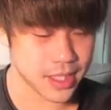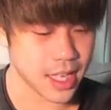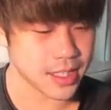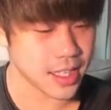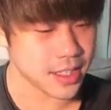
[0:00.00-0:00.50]
さ
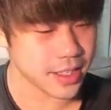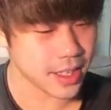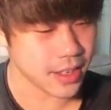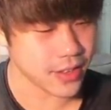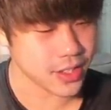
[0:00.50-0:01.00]
あさあさあさあ
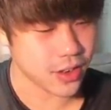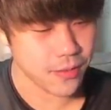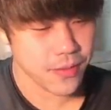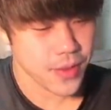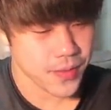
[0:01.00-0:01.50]
行きましょ
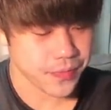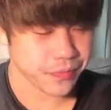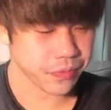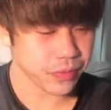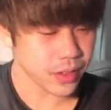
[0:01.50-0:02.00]

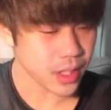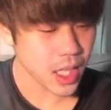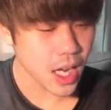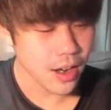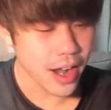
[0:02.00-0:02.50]

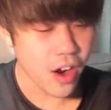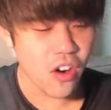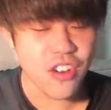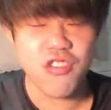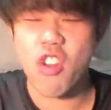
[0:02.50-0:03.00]
う。
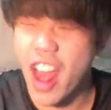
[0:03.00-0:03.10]
レオ・ルラ